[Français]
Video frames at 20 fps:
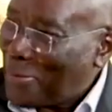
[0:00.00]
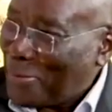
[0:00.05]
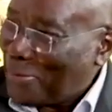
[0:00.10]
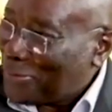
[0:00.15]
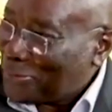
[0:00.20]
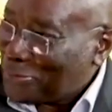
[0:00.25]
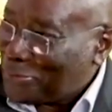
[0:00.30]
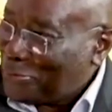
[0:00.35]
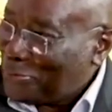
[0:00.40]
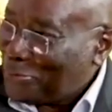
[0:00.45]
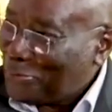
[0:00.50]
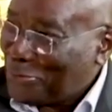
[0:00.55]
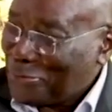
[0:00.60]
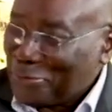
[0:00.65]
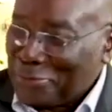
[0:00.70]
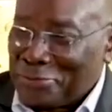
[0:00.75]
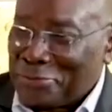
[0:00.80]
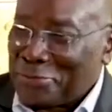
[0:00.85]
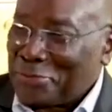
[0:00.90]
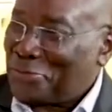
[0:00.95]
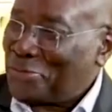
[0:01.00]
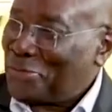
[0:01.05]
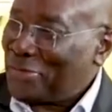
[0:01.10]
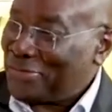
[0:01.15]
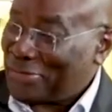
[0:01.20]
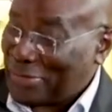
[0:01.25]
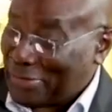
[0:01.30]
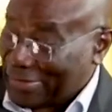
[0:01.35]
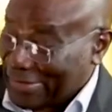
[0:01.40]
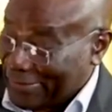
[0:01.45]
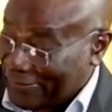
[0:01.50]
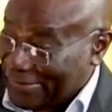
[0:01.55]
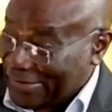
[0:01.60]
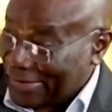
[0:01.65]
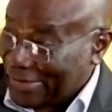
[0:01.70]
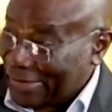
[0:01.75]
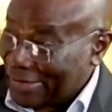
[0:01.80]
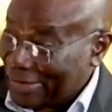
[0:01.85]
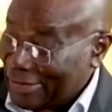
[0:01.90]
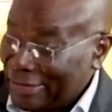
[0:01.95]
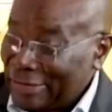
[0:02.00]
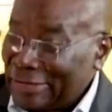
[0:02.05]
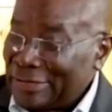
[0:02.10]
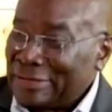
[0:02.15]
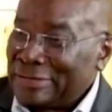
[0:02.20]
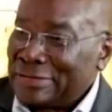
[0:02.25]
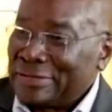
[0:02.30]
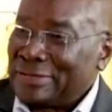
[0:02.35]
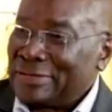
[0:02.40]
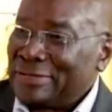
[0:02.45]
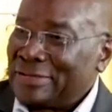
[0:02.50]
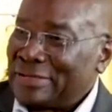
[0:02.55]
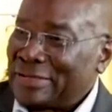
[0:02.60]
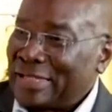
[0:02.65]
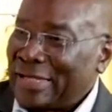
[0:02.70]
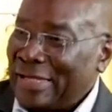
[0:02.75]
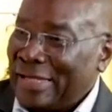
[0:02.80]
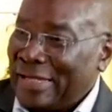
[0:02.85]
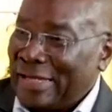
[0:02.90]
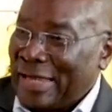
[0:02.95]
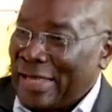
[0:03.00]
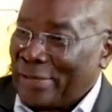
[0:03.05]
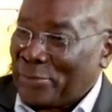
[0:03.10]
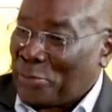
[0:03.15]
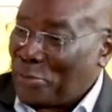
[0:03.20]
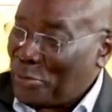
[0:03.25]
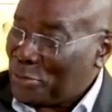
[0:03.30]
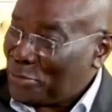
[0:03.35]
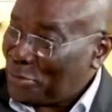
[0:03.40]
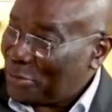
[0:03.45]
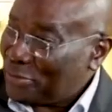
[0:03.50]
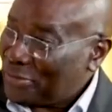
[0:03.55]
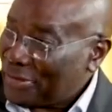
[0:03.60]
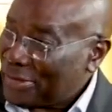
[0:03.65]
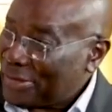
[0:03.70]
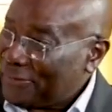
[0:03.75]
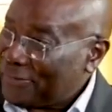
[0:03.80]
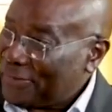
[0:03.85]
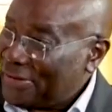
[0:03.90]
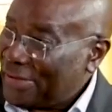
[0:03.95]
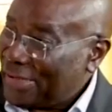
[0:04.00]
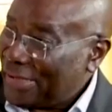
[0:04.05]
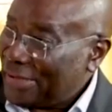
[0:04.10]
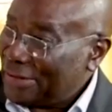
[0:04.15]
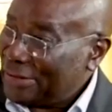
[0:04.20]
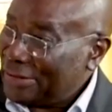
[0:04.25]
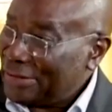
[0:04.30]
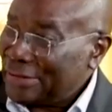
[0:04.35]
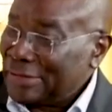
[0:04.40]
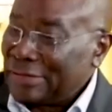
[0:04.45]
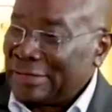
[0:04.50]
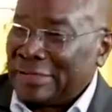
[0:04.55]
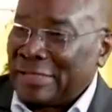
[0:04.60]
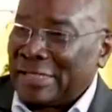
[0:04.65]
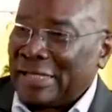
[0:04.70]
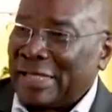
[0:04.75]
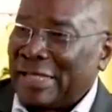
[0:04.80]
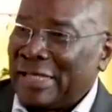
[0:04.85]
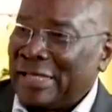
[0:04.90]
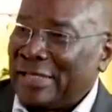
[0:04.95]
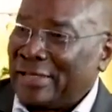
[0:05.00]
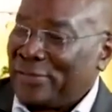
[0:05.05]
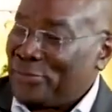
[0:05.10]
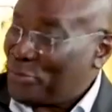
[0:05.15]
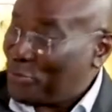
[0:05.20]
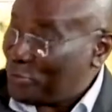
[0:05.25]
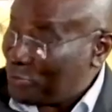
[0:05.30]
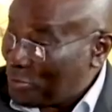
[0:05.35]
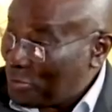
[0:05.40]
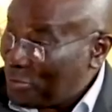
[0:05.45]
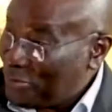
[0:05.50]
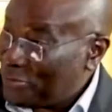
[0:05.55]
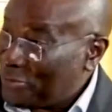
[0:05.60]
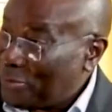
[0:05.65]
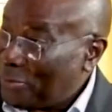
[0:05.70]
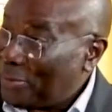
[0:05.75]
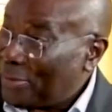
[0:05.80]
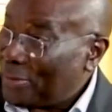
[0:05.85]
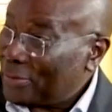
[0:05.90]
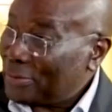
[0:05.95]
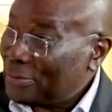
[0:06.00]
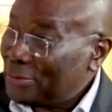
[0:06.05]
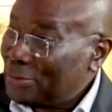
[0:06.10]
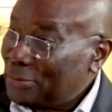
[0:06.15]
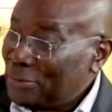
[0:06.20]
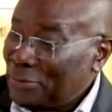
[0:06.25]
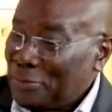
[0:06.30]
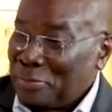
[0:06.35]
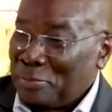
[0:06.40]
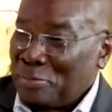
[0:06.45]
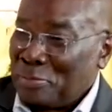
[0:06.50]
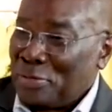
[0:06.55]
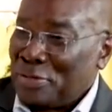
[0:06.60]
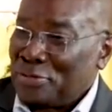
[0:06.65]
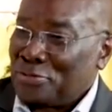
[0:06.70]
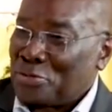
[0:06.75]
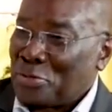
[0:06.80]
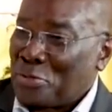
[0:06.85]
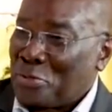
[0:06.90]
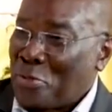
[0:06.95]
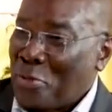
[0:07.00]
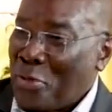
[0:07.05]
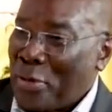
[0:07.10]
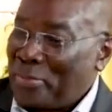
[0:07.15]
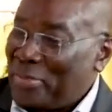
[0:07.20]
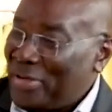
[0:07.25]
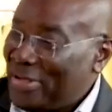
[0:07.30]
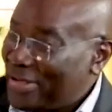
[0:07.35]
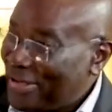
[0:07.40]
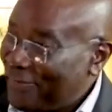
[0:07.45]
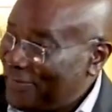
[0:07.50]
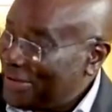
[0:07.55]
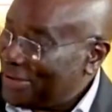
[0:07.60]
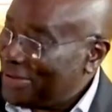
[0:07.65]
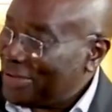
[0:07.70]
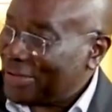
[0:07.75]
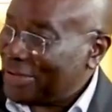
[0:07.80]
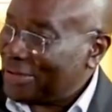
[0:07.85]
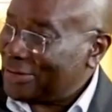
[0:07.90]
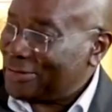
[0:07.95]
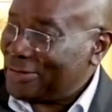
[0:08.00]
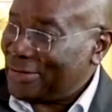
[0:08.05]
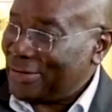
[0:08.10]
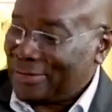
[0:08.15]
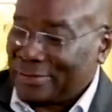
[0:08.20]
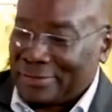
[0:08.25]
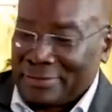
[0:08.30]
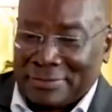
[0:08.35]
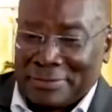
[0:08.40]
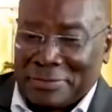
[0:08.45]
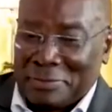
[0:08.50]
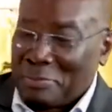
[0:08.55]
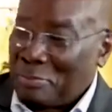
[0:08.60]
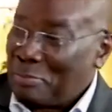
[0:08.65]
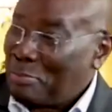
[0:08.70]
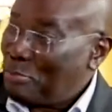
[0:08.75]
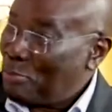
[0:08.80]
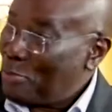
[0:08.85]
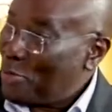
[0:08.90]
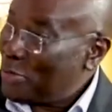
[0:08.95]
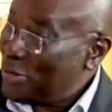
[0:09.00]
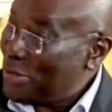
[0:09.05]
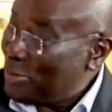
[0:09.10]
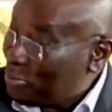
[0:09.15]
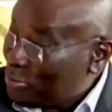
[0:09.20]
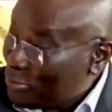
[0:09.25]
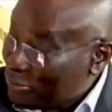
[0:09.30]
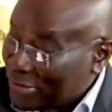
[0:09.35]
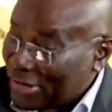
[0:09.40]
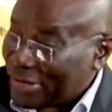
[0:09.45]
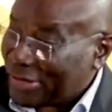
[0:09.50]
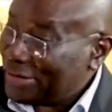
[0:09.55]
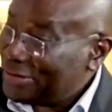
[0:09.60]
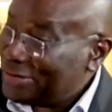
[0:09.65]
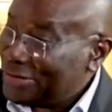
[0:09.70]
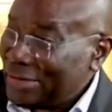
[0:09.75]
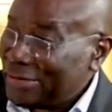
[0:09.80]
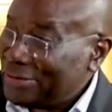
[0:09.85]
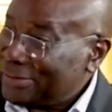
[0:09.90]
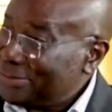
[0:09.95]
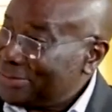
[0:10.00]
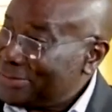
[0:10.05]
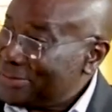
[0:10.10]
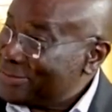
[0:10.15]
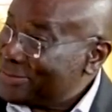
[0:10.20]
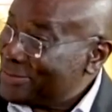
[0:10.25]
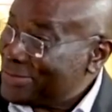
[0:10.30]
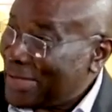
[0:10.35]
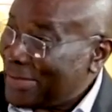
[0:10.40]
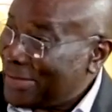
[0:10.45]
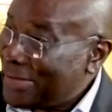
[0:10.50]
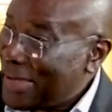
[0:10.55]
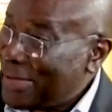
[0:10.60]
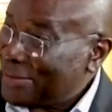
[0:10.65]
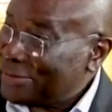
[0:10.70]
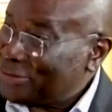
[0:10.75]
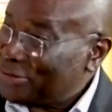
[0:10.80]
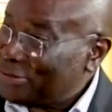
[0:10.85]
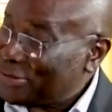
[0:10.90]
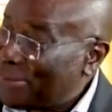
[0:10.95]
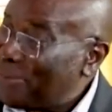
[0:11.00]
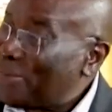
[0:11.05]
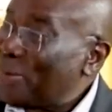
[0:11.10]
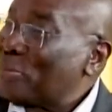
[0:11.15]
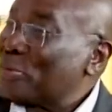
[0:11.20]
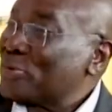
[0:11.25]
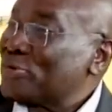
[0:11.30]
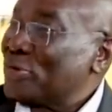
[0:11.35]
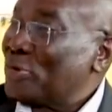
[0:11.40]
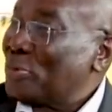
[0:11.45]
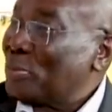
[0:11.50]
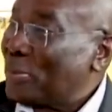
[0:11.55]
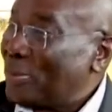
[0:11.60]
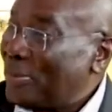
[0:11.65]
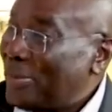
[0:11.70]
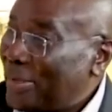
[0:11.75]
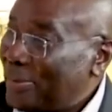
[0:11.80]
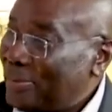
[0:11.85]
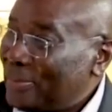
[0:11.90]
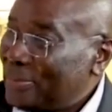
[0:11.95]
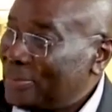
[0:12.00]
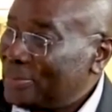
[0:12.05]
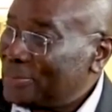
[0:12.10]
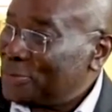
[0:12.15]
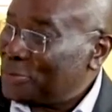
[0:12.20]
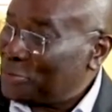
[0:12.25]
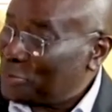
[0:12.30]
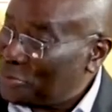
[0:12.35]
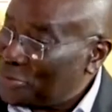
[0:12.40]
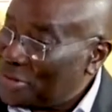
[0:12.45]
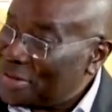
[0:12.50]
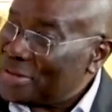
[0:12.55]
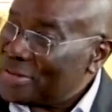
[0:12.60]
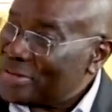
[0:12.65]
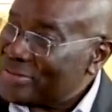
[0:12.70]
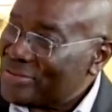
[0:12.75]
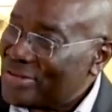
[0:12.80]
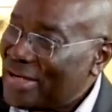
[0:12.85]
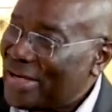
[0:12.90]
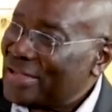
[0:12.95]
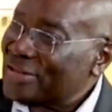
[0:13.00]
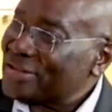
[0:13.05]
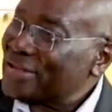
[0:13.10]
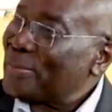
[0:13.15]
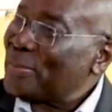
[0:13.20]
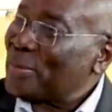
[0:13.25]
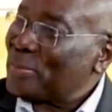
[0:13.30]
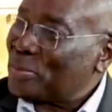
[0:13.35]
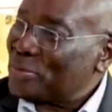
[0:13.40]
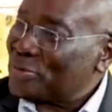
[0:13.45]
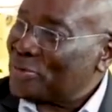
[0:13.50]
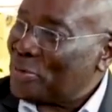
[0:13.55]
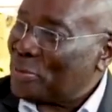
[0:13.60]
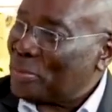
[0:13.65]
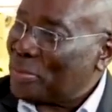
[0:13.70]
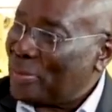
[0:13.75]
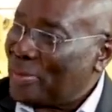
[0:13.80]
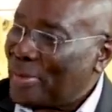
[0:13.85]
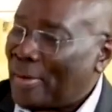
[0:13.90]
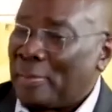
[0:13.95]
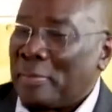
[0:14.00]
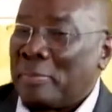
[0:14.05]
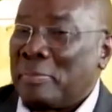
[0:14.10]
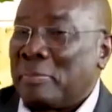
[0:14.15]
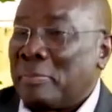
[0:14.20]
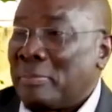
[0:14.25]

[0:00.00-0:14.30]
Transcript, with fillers: Comme un Bantou. Je suis centrafricain j'ai la culture centrafricaine et je suis musulman. Mais je cohabite avec des chrétiens. Mon épouse est chrétienne. Ça n'a jamais posé de problème. Je dis, ça n'a jamais posé de problème.